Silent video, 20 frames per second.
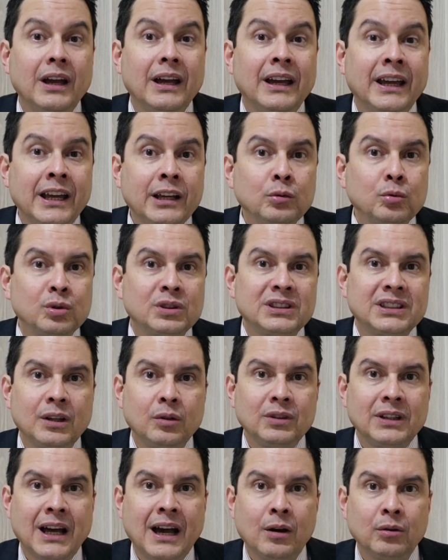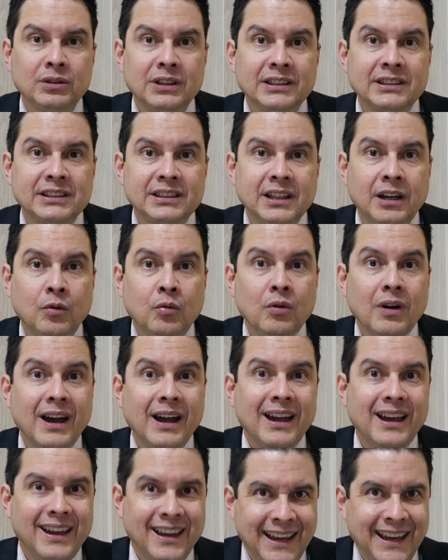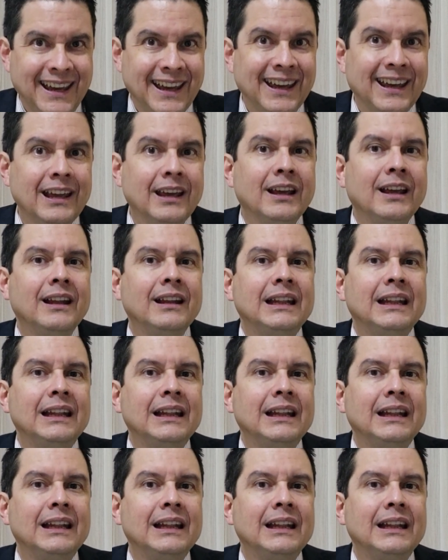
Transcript: redução da audição é